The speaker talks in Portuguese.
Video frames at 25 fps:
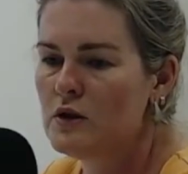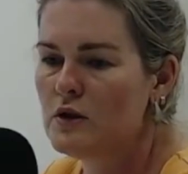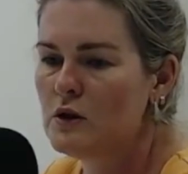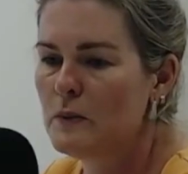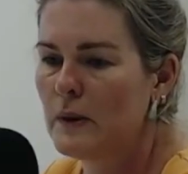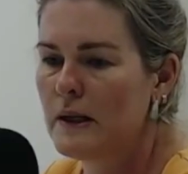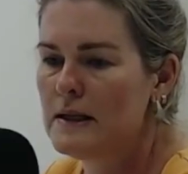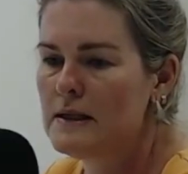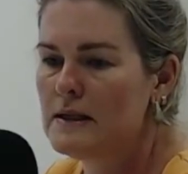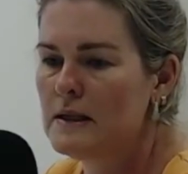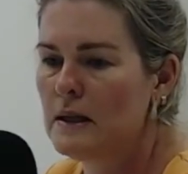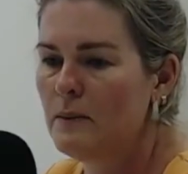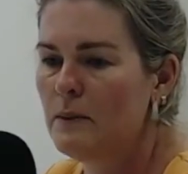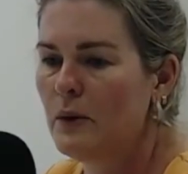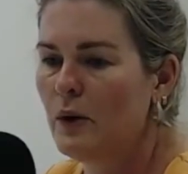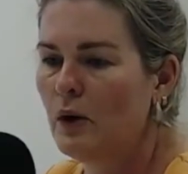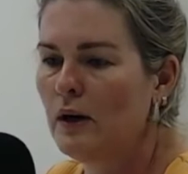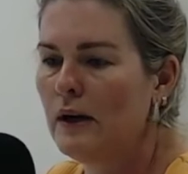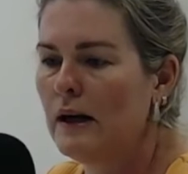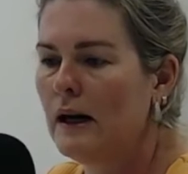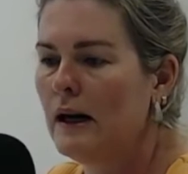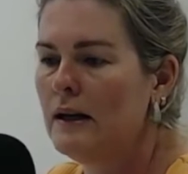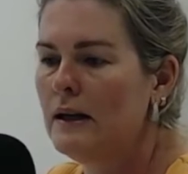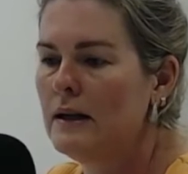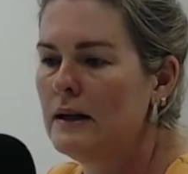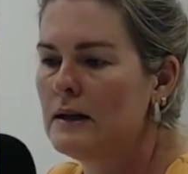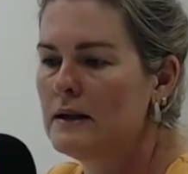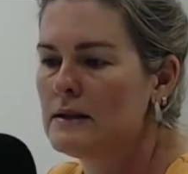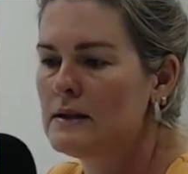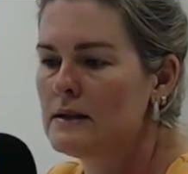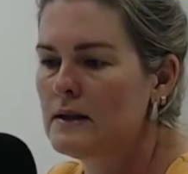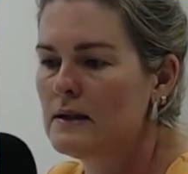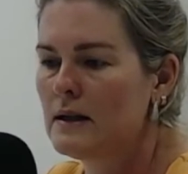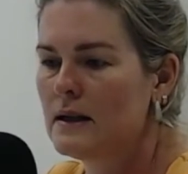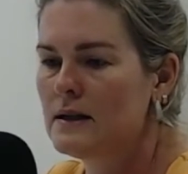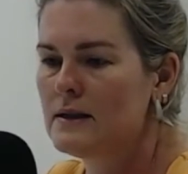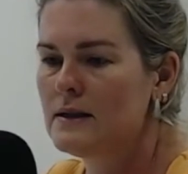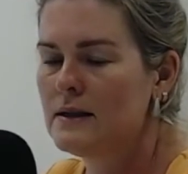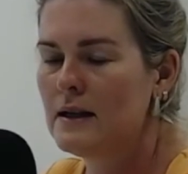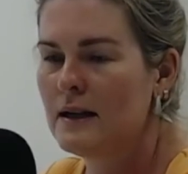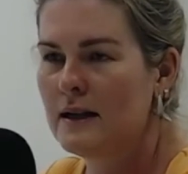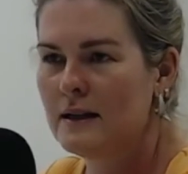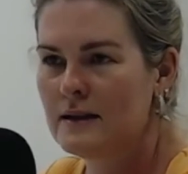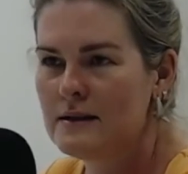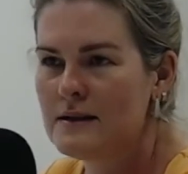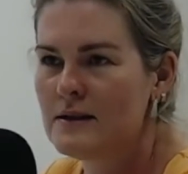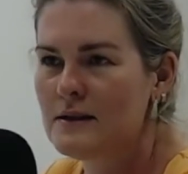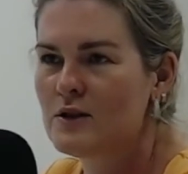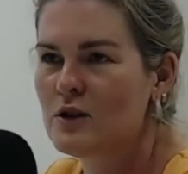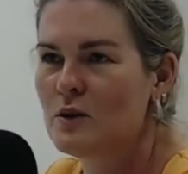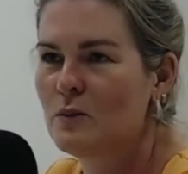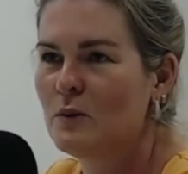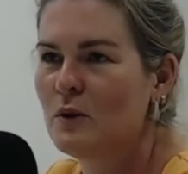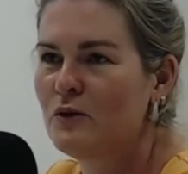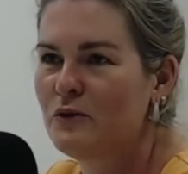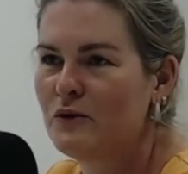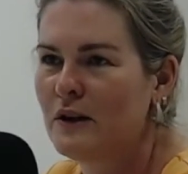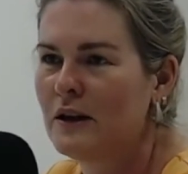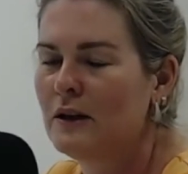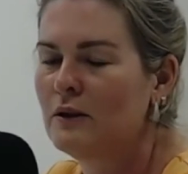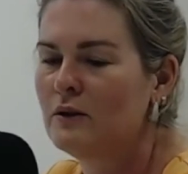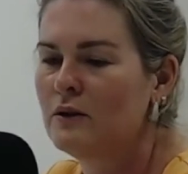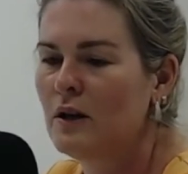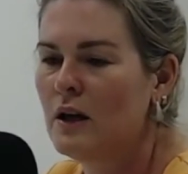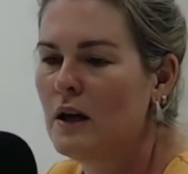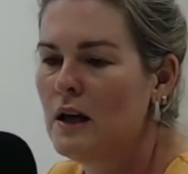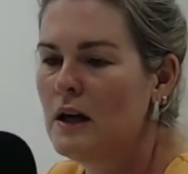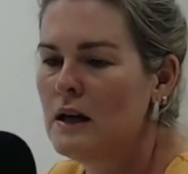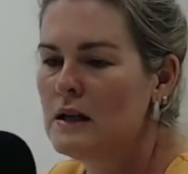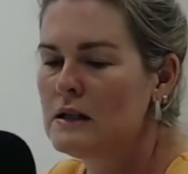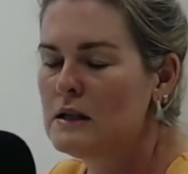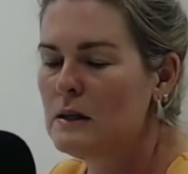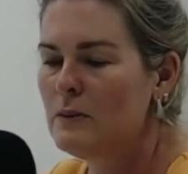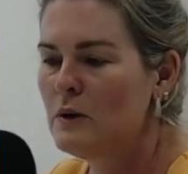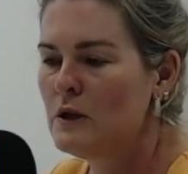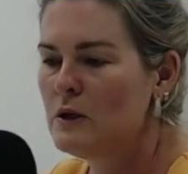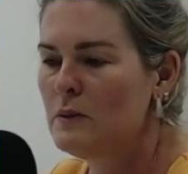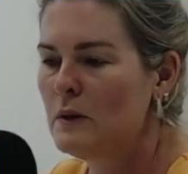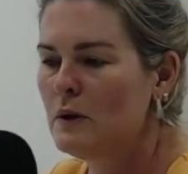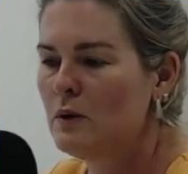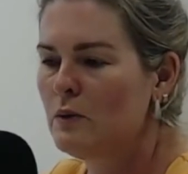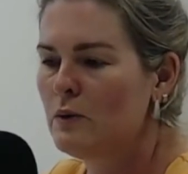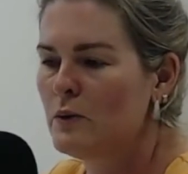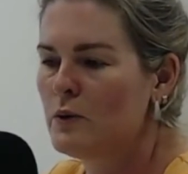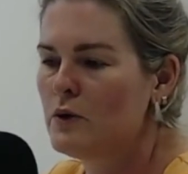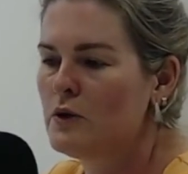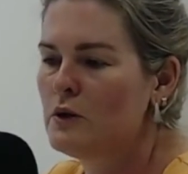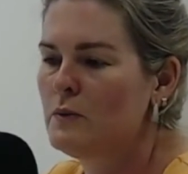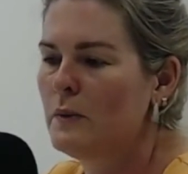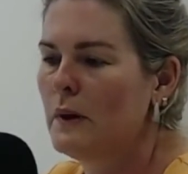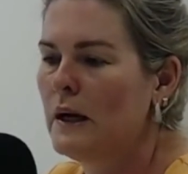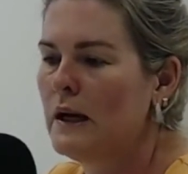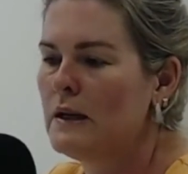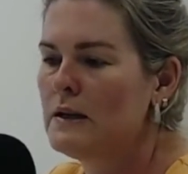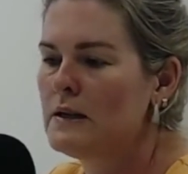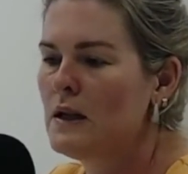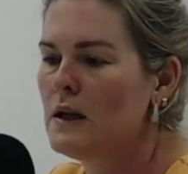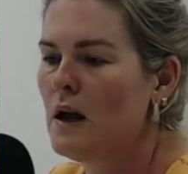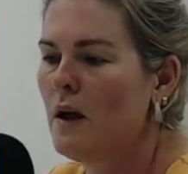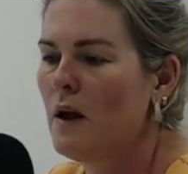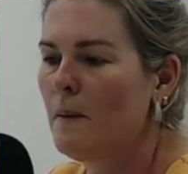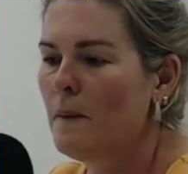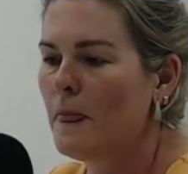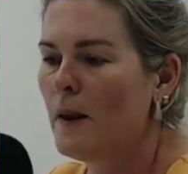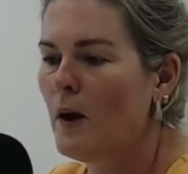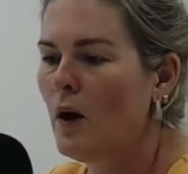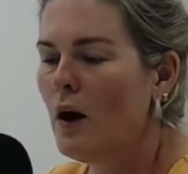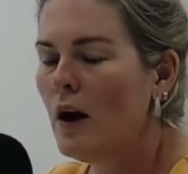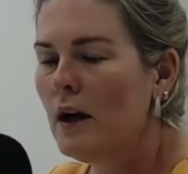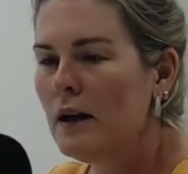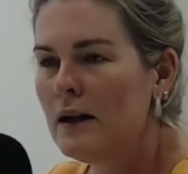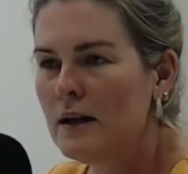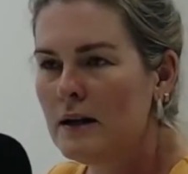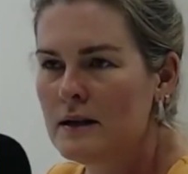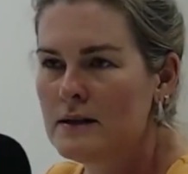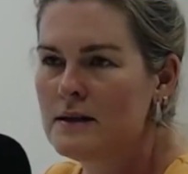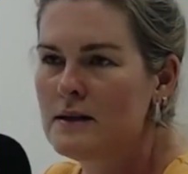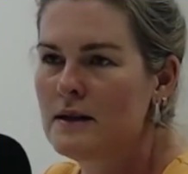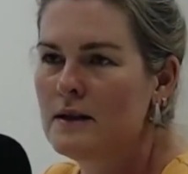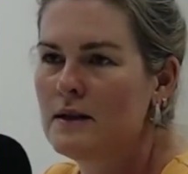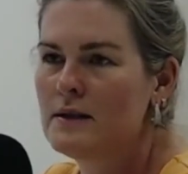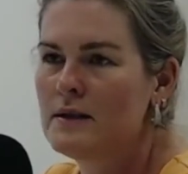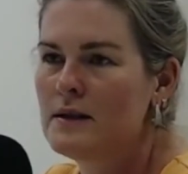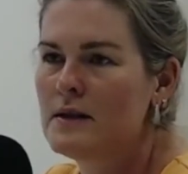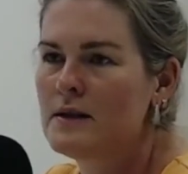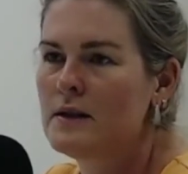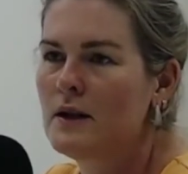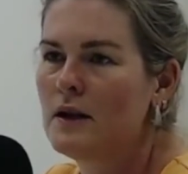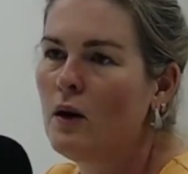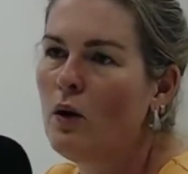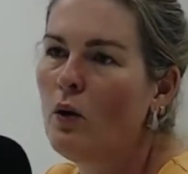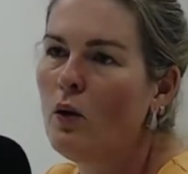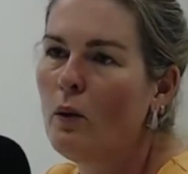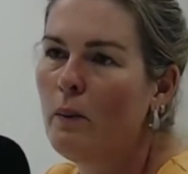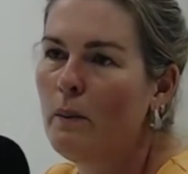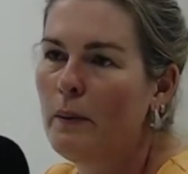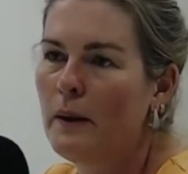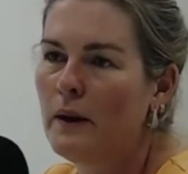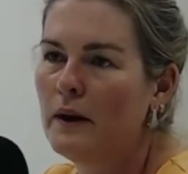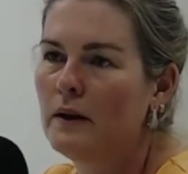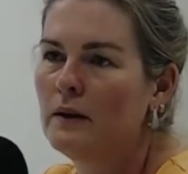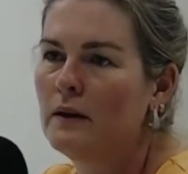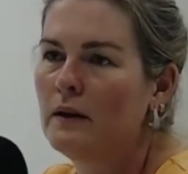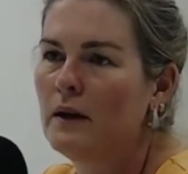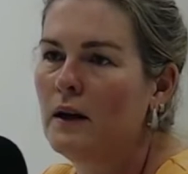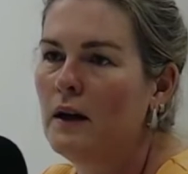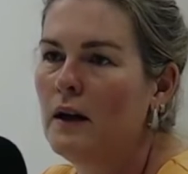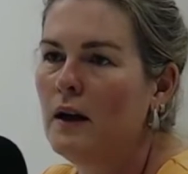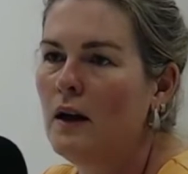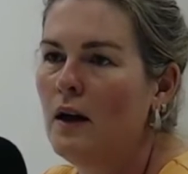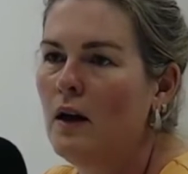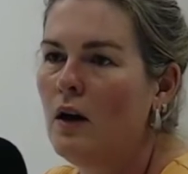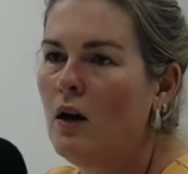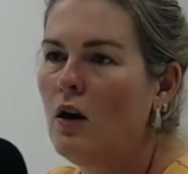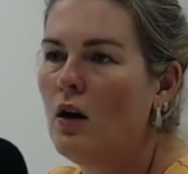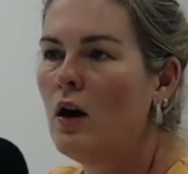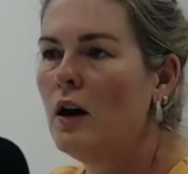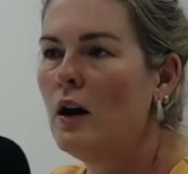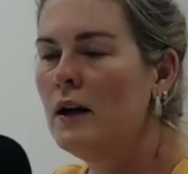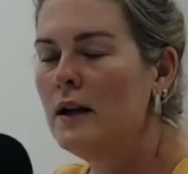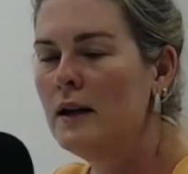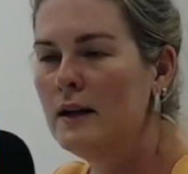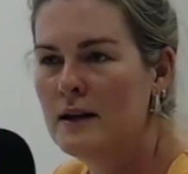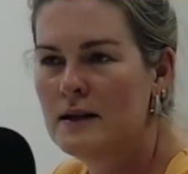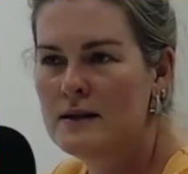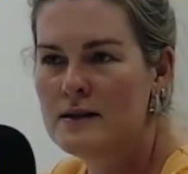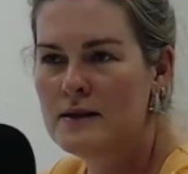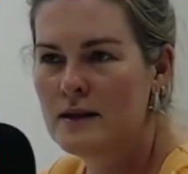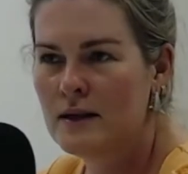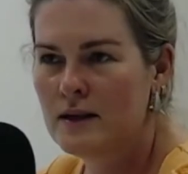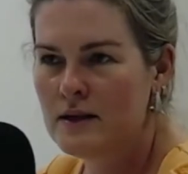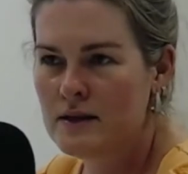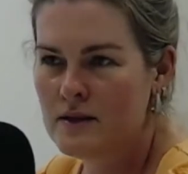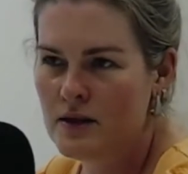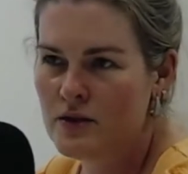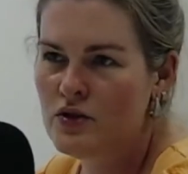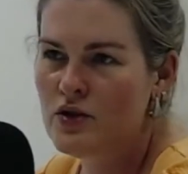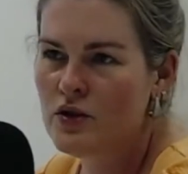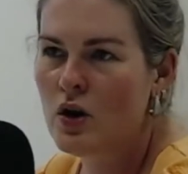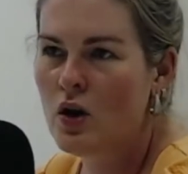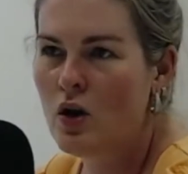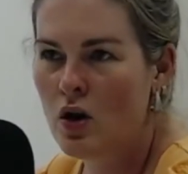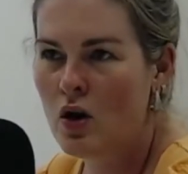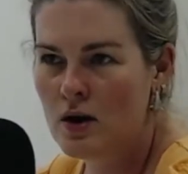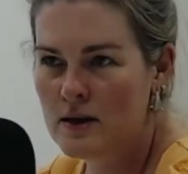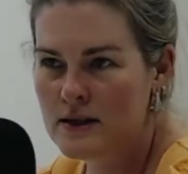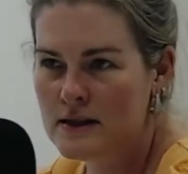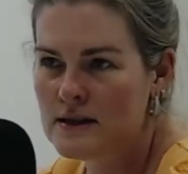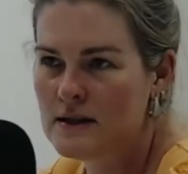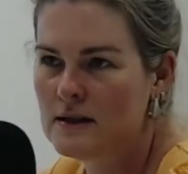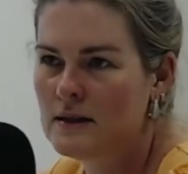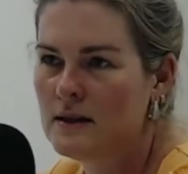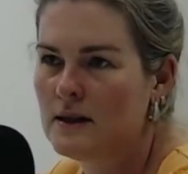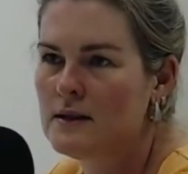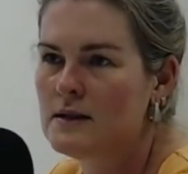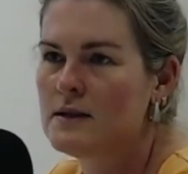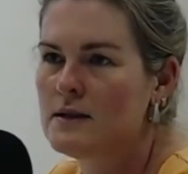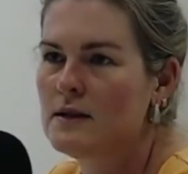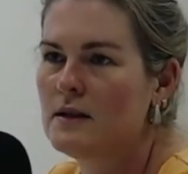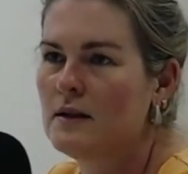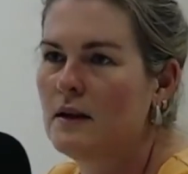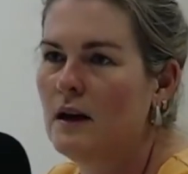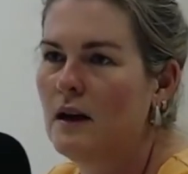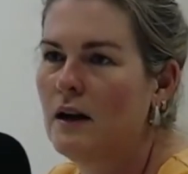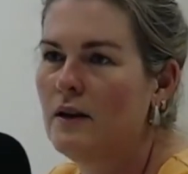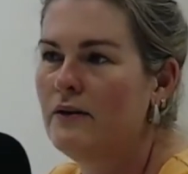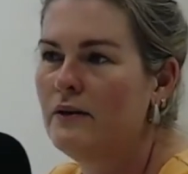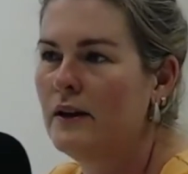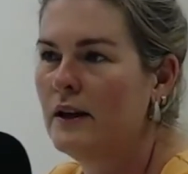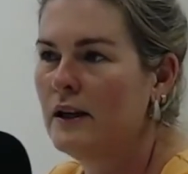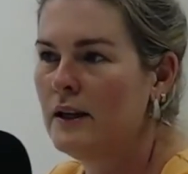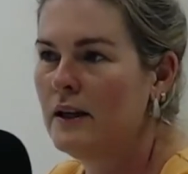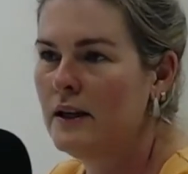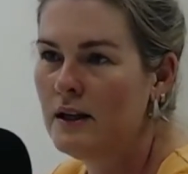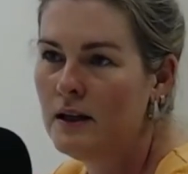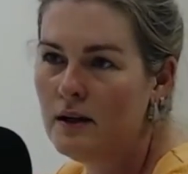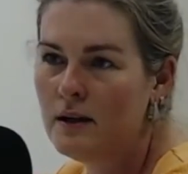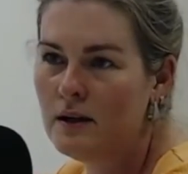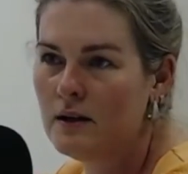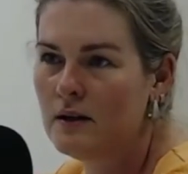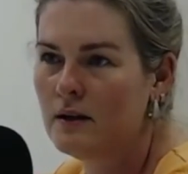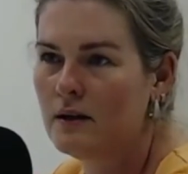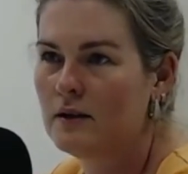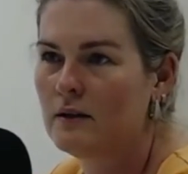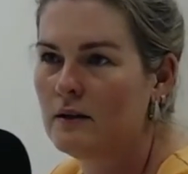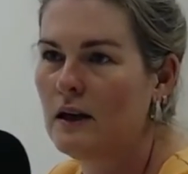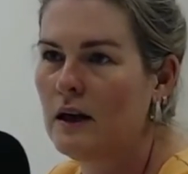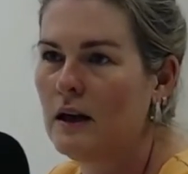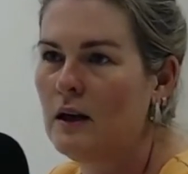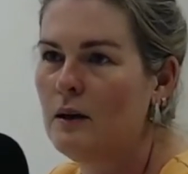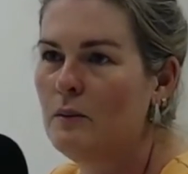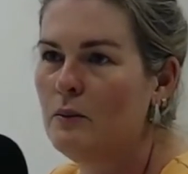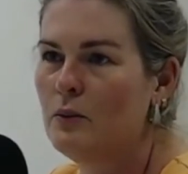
os pais sempre olharem as, as crianças, como eu falo, sempre explico para os pais: olhem as crianças sem roupa, olhem as crianças de costas, avaliem, né?